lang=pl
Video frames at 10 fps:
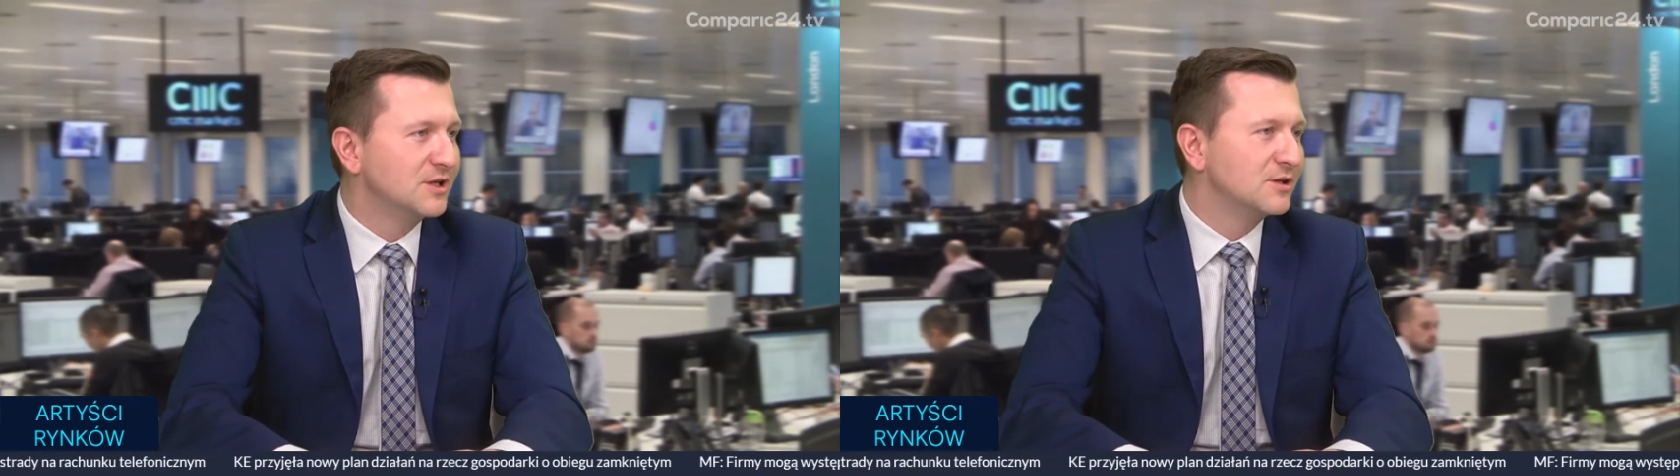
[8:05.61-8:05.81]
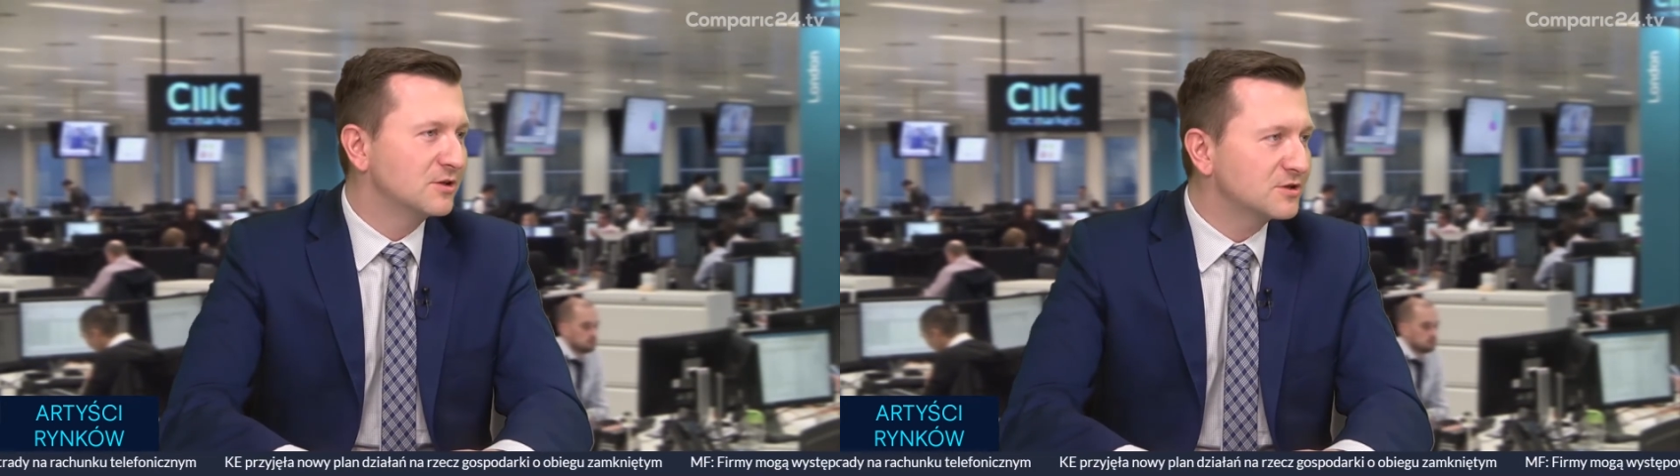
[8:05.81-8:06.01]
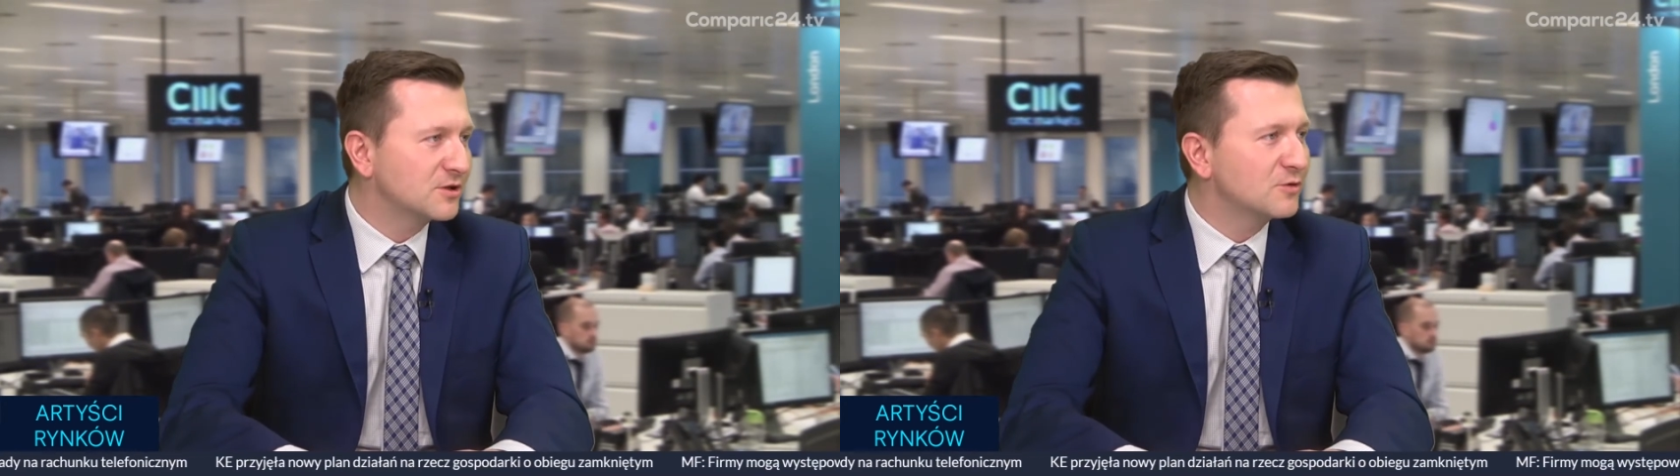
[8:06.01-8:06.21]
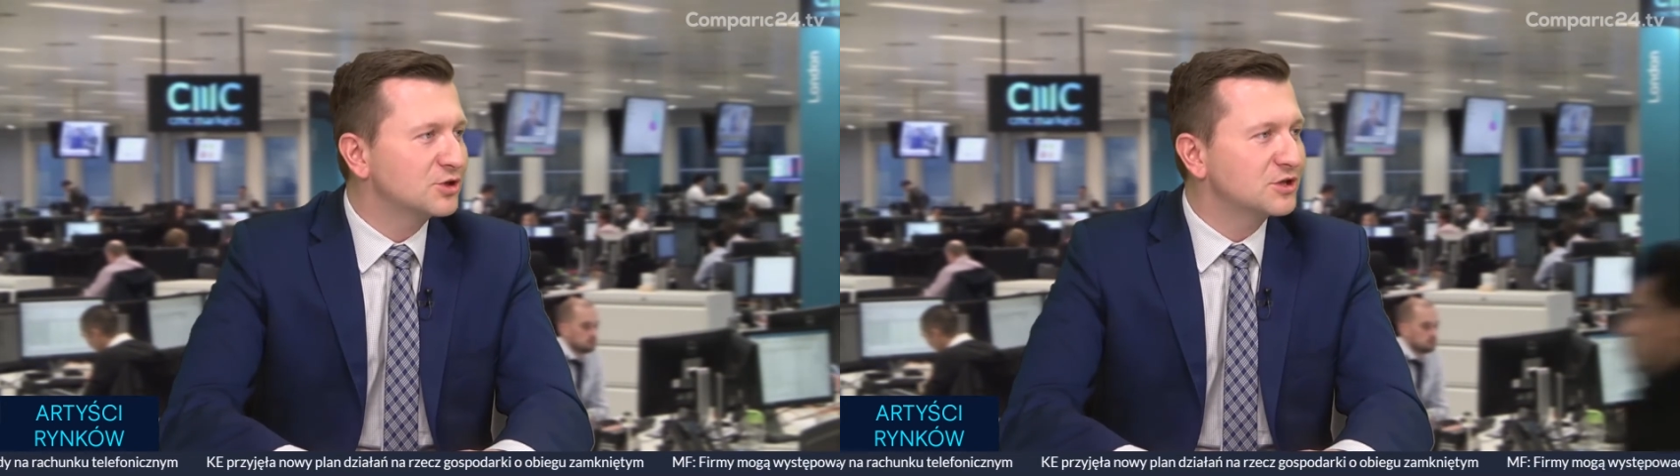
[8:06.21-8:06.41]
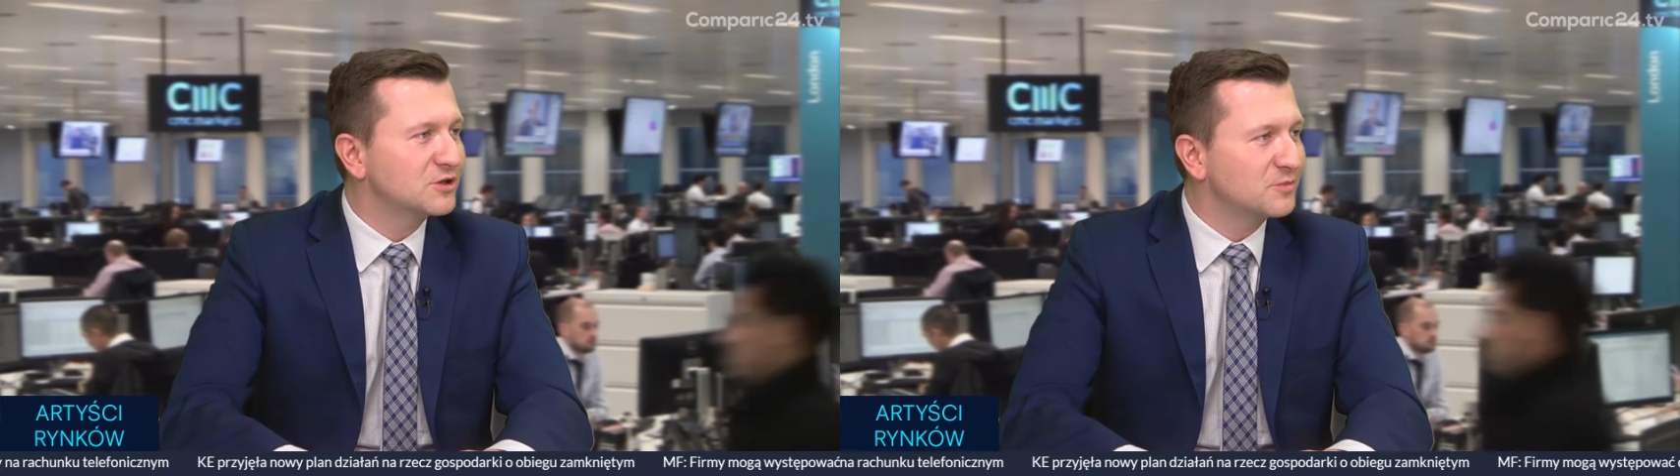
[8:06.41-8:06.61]
no to jest około
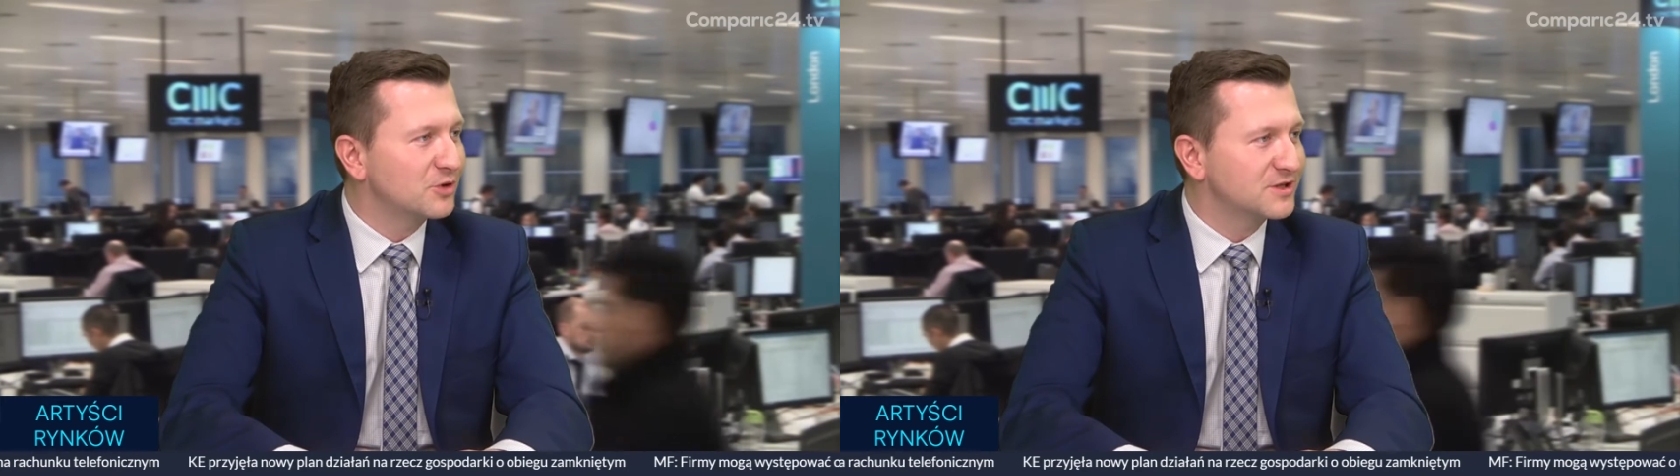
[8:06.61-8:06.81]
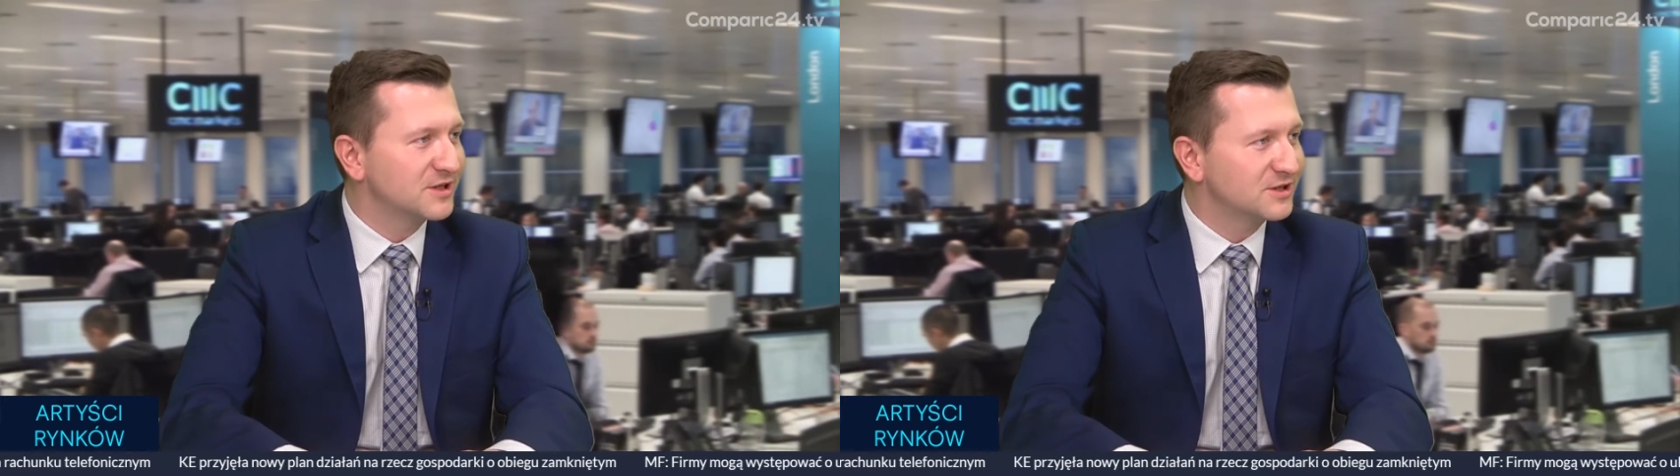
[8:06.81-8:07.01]
60%,